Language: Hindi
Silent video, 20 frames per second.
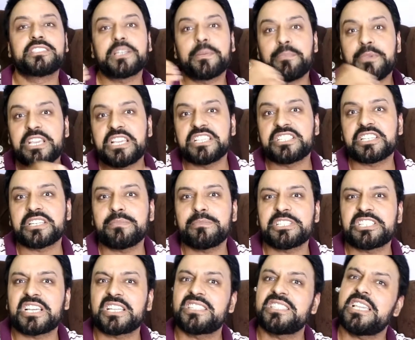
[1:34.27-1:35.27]
जब भी किचन
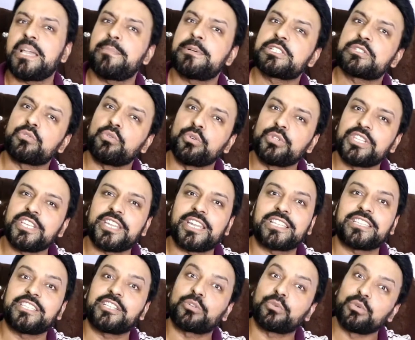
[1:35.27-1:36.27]
में जाती है बस कुड़ती
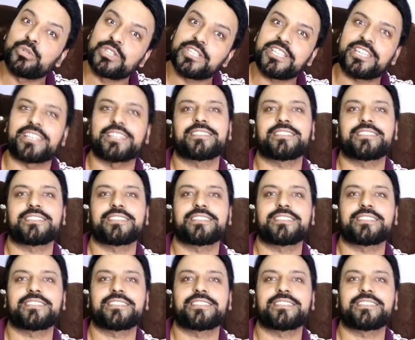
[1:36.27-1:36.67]
रहती है कुड़ती